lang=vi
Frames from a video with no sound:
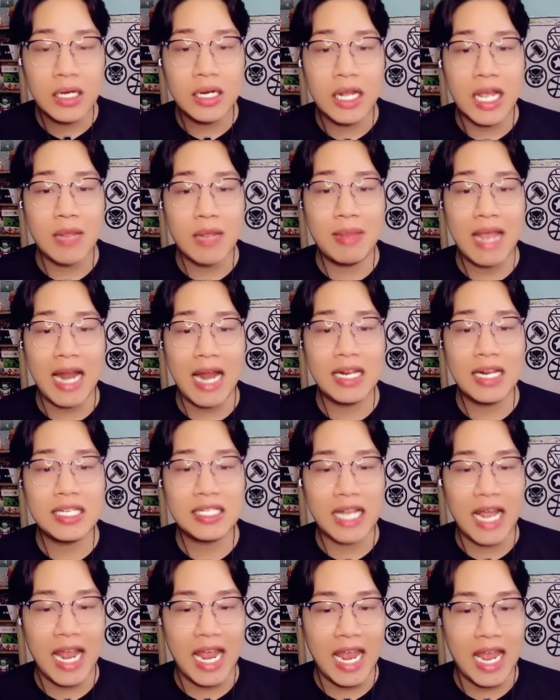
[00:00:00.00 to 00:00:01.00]
thì mấy ảnh
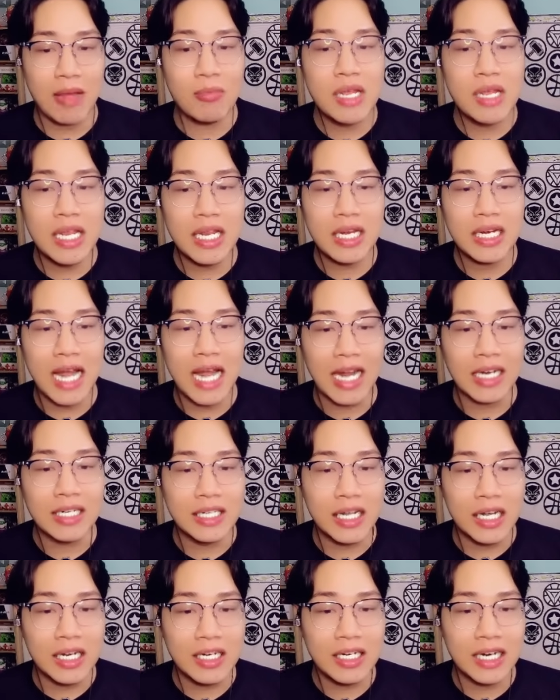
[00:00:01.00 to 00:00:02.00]
sẽ biến thành
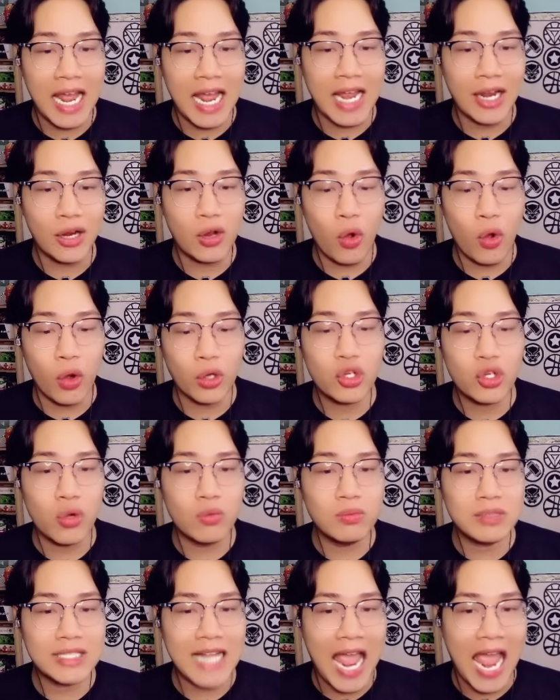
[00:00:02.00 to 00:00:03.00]
dân làng của
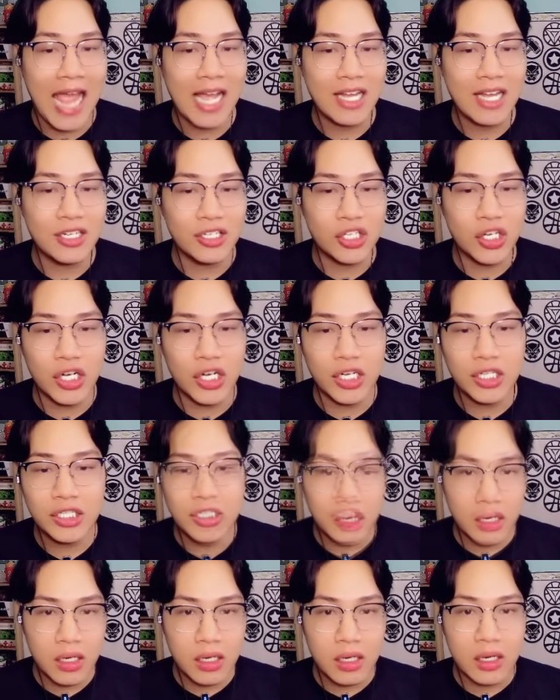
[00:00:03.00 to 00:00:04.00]
chúng ta được chưa
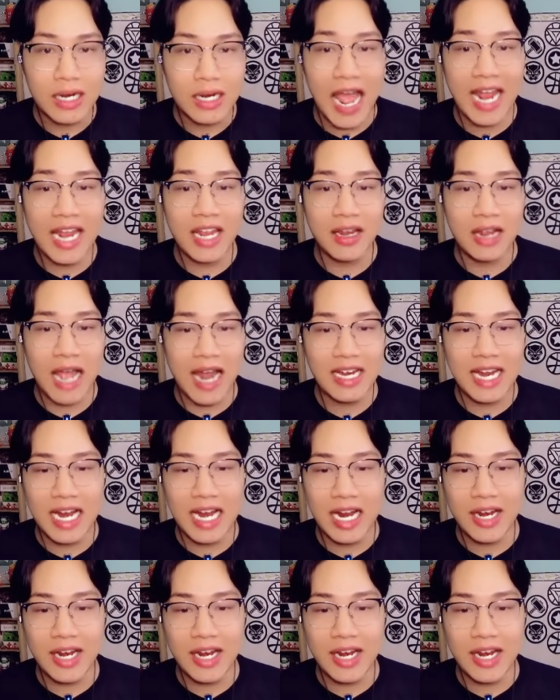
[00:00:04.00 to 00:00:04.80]
đây anh này là